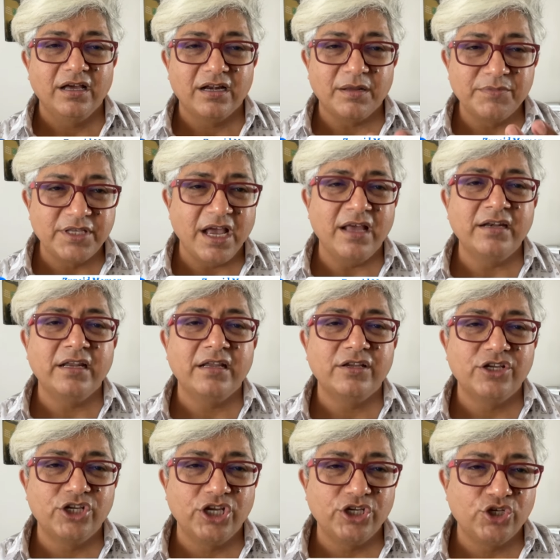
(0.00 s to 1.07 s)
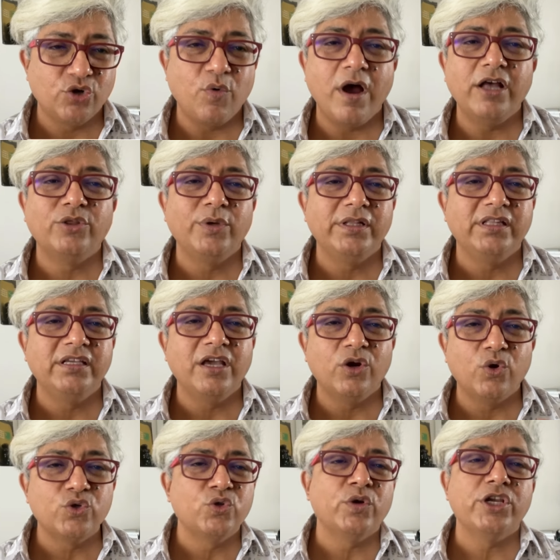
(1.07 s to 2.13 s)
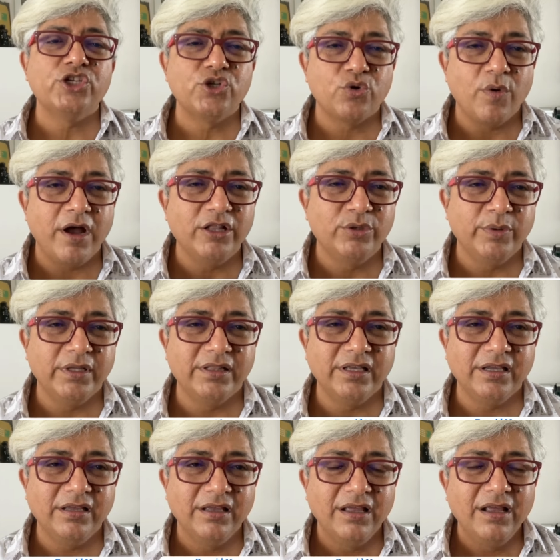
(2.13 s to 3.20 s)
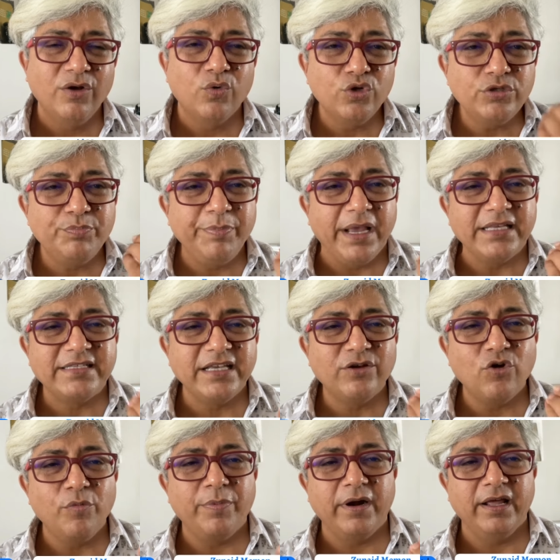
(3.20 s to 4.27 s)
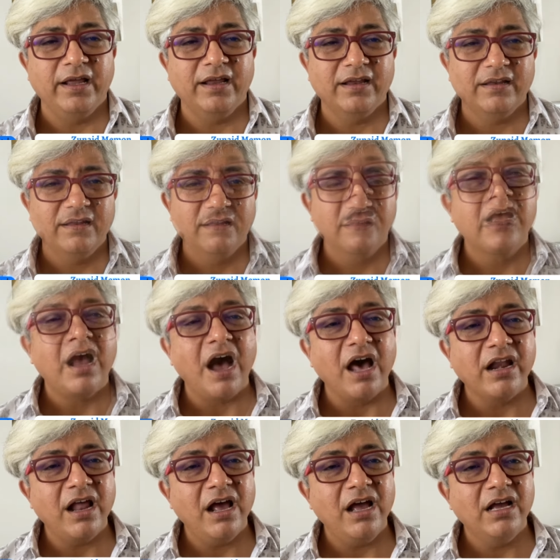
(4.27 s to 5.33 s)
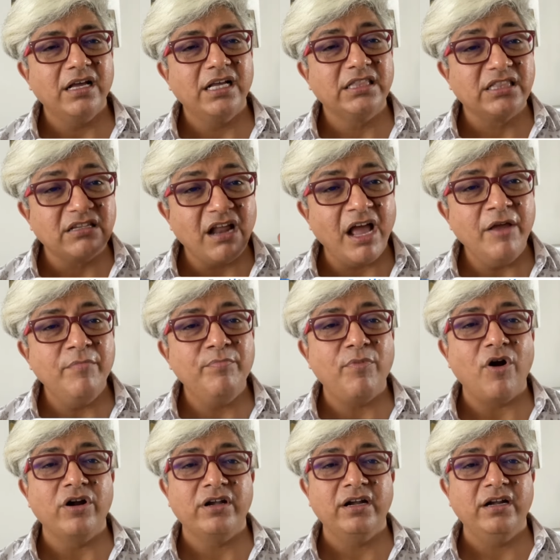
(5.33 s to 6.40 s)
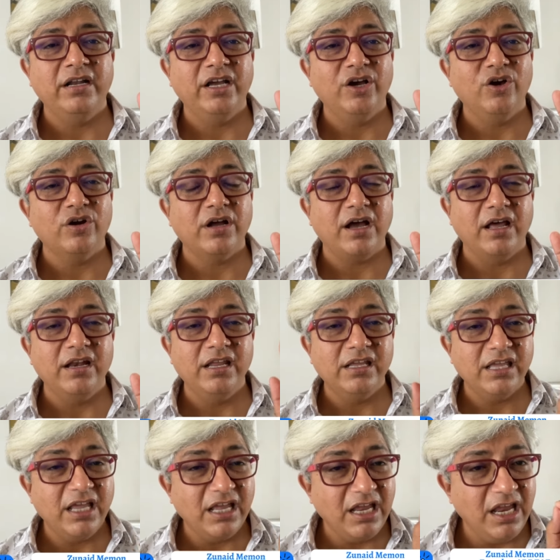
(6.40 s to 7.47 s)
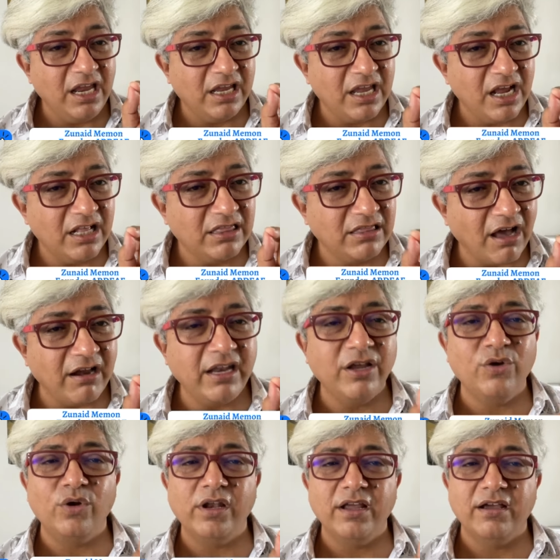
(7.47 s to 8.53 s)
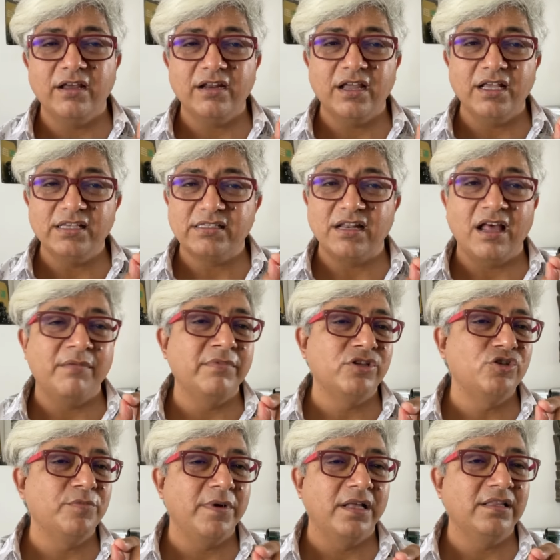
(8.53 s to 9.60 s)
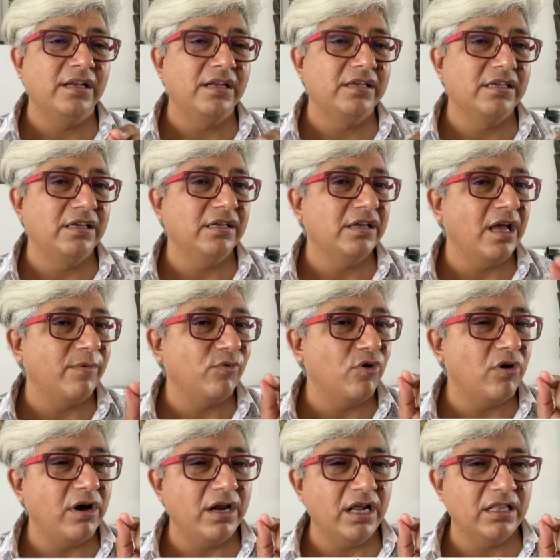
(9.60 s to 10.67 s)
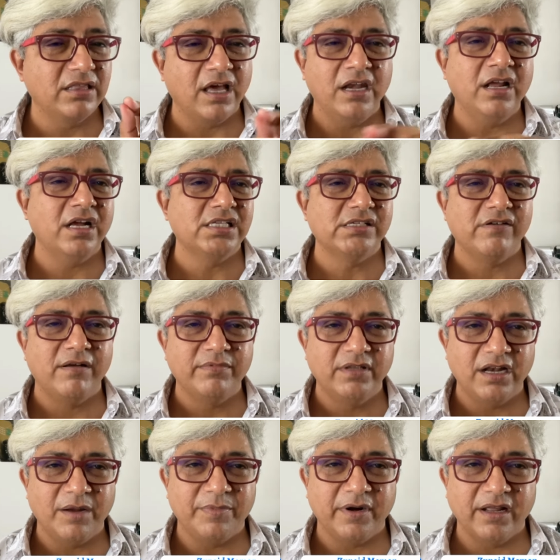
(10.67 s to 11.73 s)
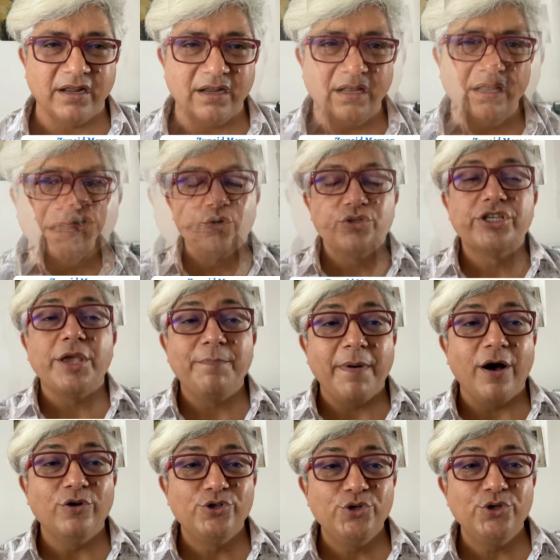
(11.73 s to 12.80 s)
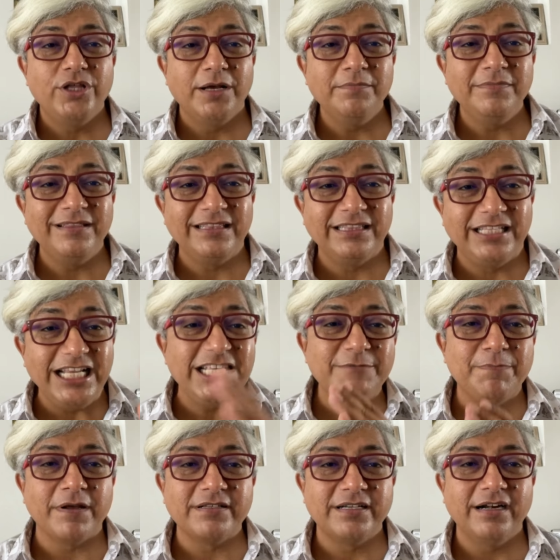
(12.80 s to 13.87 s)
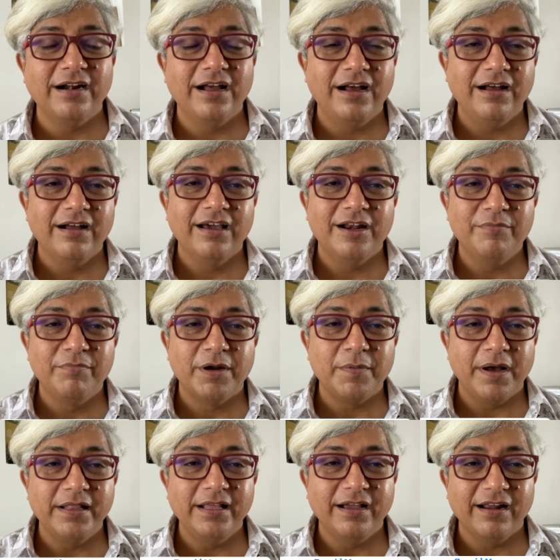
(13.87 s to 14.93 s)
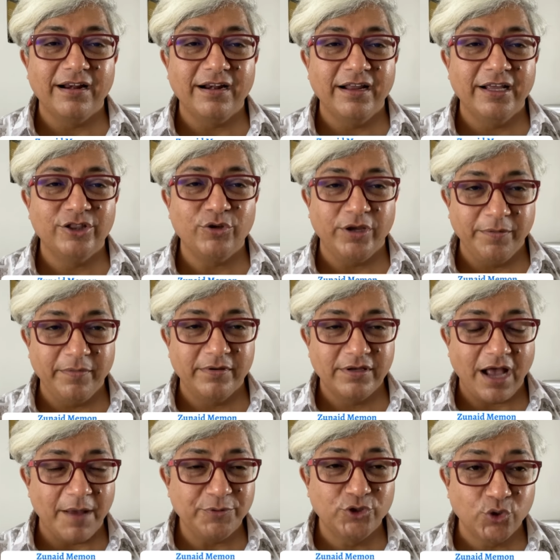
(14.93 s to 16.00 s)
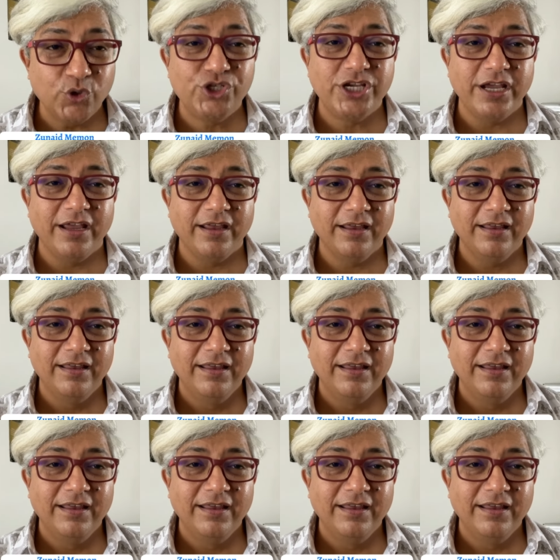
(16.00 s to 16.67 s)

रमज़ान की शुरुआत हुई थी या रोज़ों की शुरुआत हुई थी उस बेसिक को पढ़ें खाना इतना इम्पॉर्टेंट है और खाने के एक एक दाने को लेकर के इस्लाम ने जो बातें लिखी हैं कि आपको हर एक दाने का जवाब देना पड़ेगा उसके बावजूद हम 30 परसेंट का अगर हम बर्बादी कर रहे हैं तो आप सोचिए